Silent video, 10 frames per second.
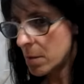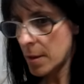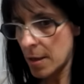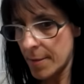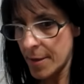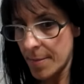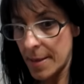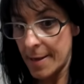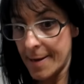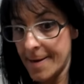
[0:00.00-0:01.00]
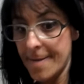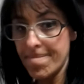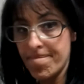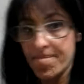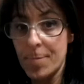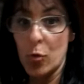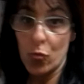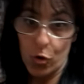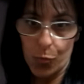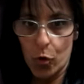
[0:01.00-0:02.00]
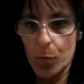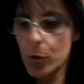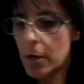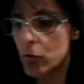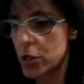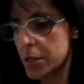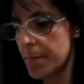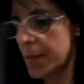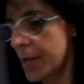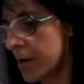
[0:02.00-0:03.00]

acabaré mañana. Pero bueno, por lo menos la cosa se empezó.